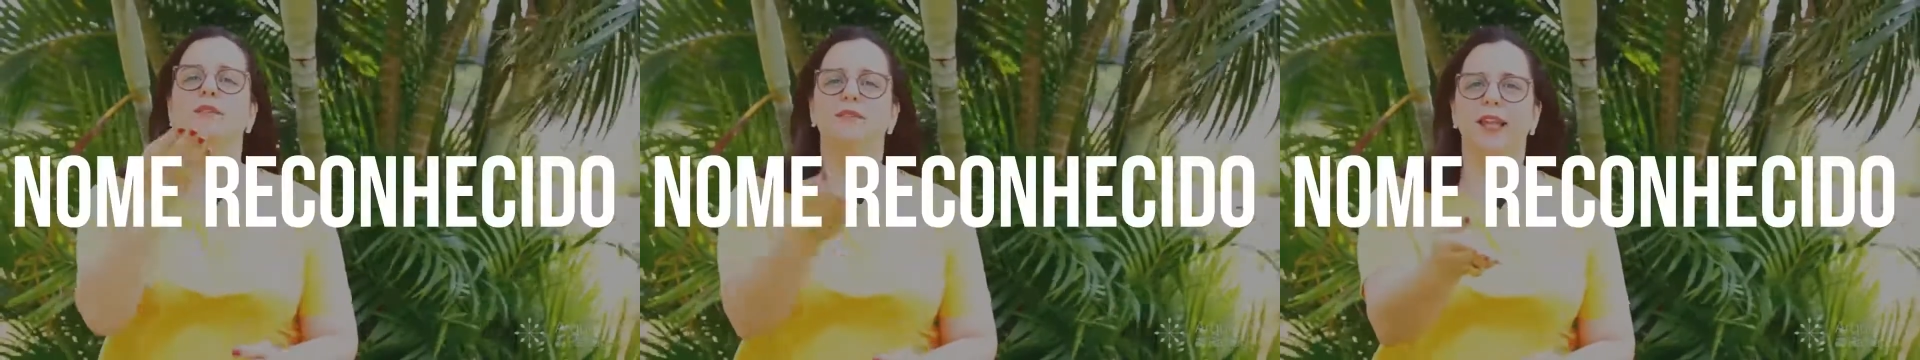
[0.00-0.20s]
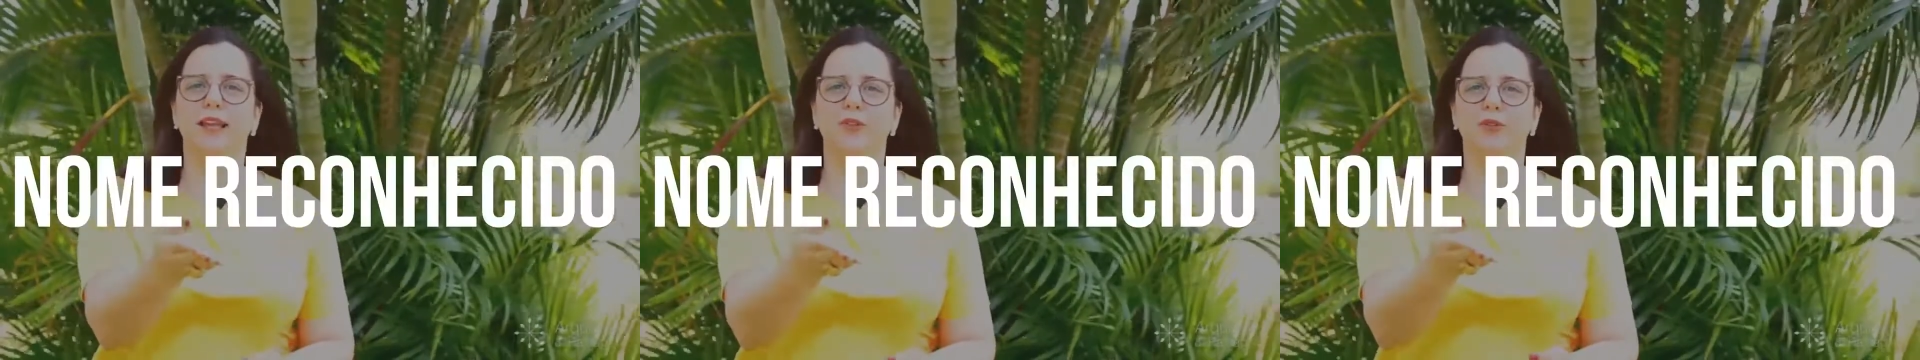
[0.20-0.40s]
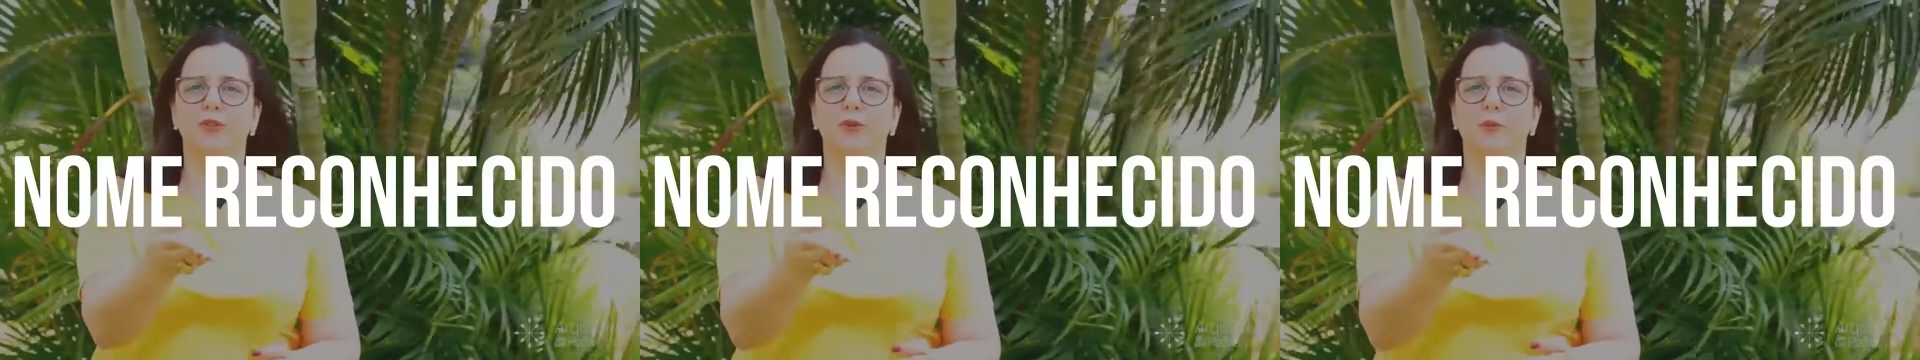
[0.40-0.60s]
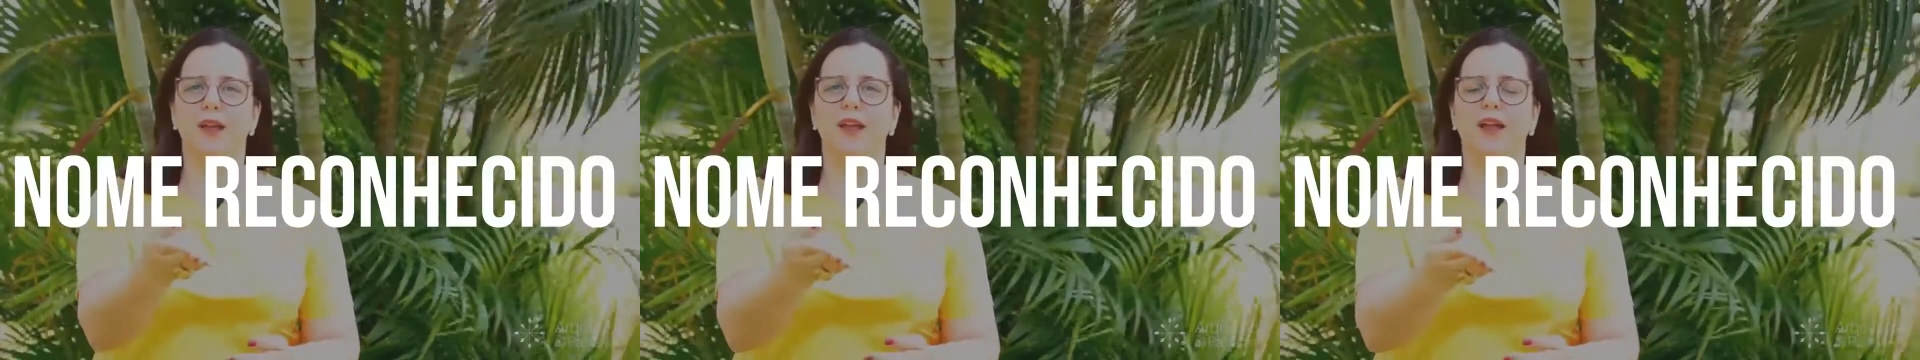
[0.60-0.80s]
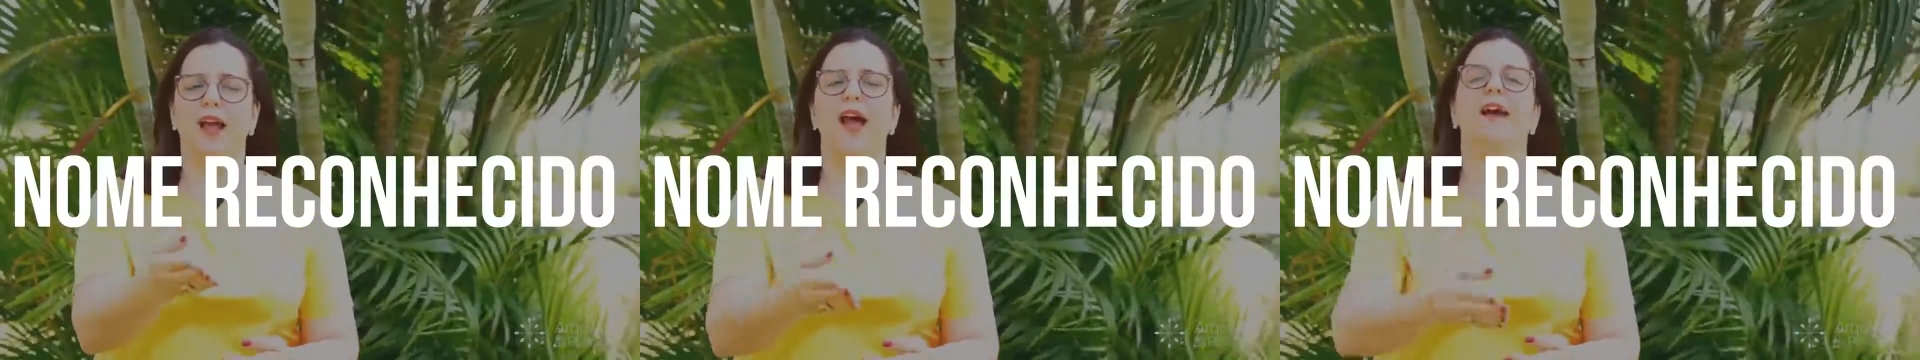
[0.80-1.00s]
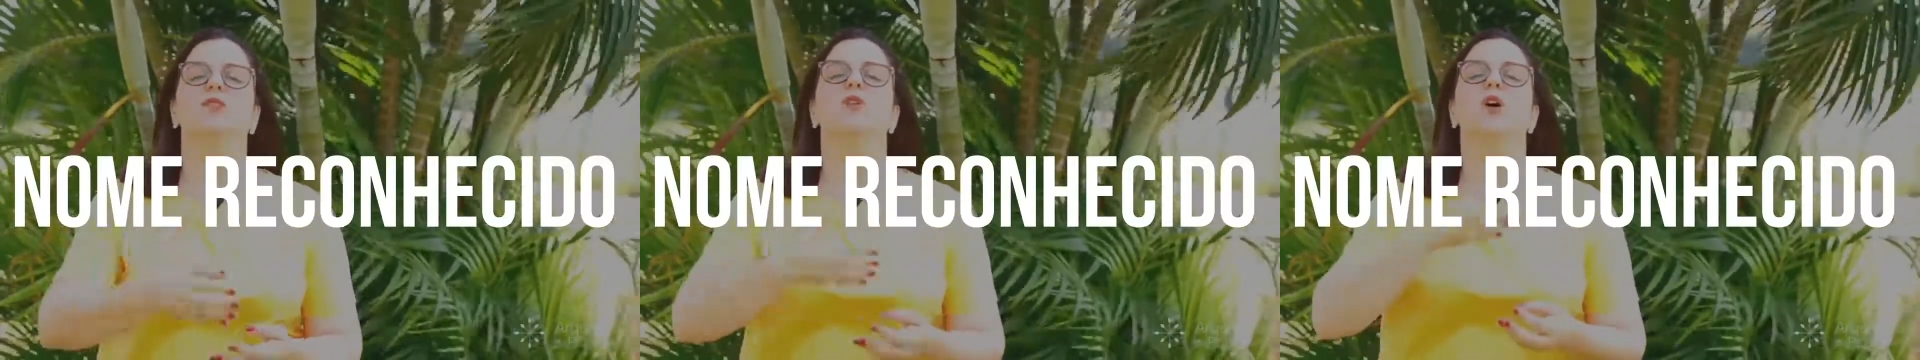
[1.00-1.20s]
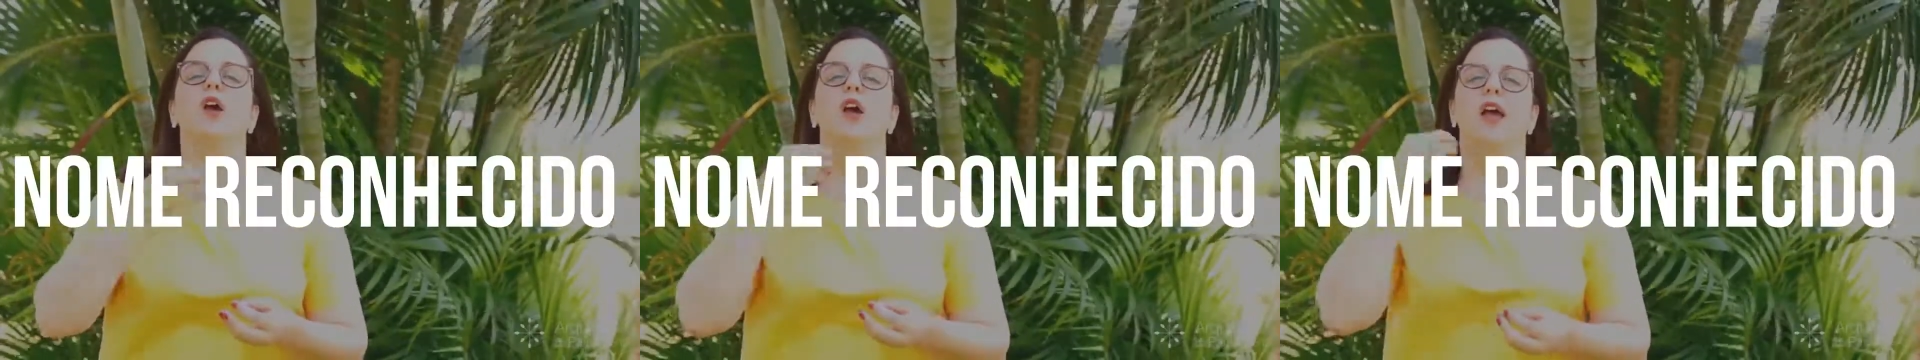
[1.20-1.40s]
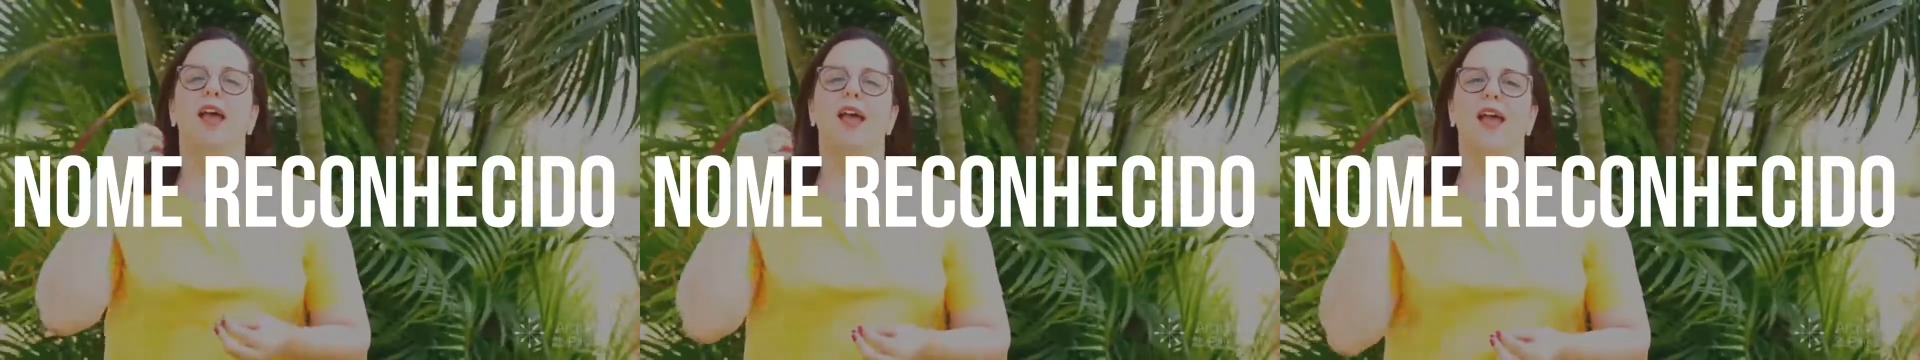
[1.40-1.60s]
dentro do mercado
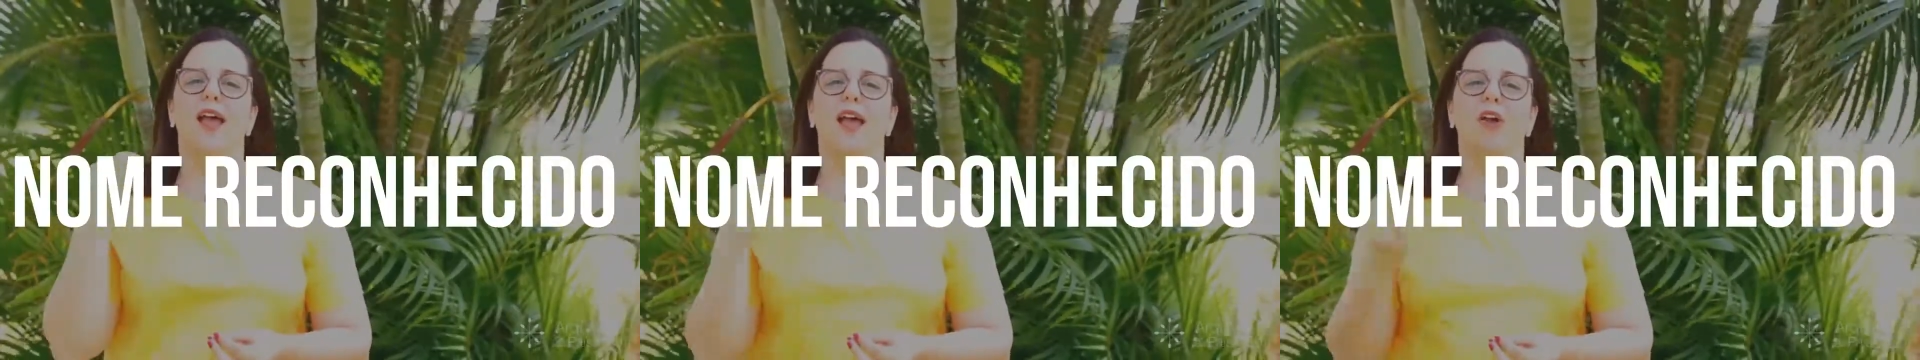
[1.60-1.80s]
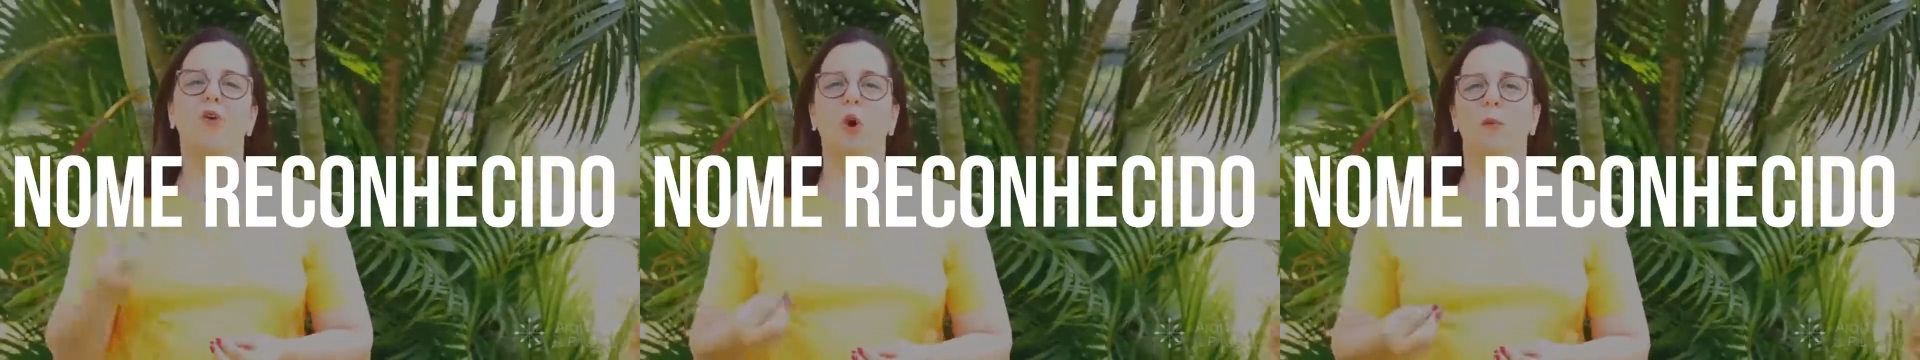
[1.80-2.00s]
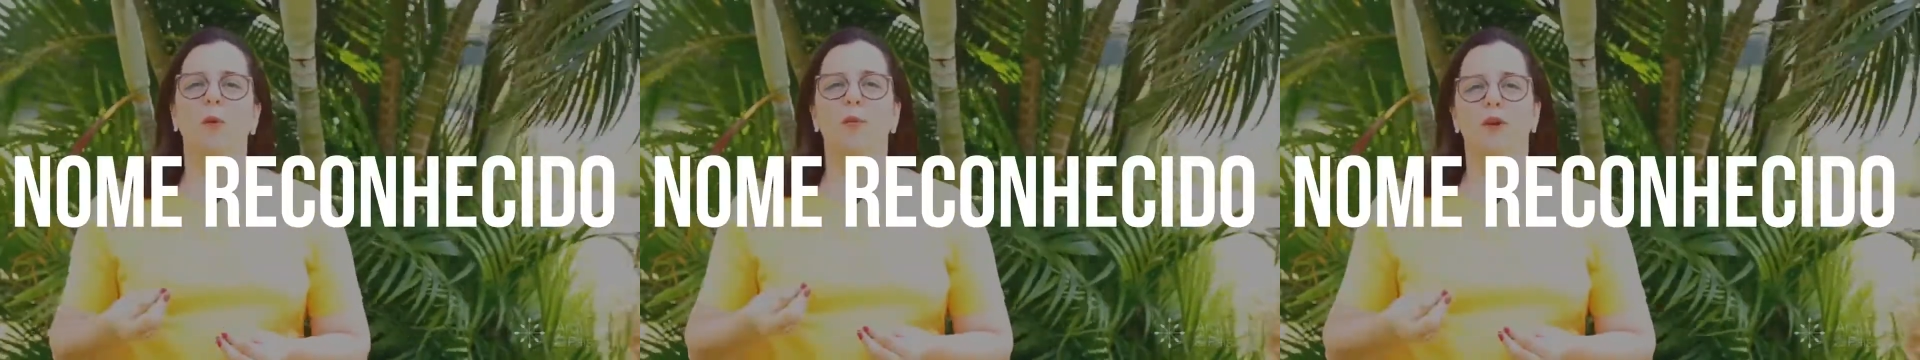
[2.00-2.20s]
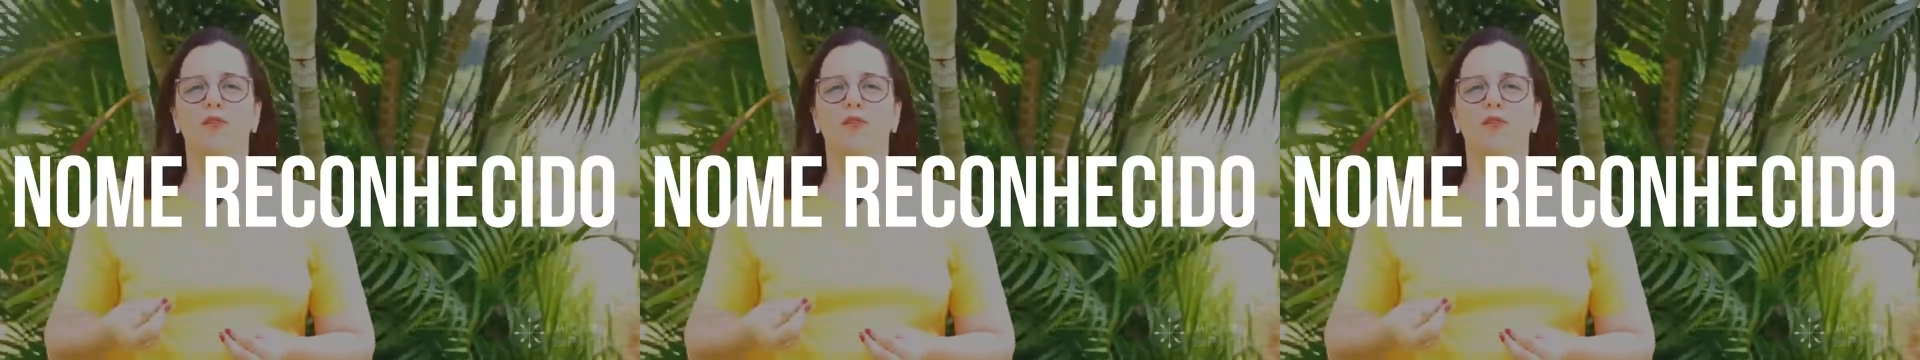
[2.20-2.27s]
é, como um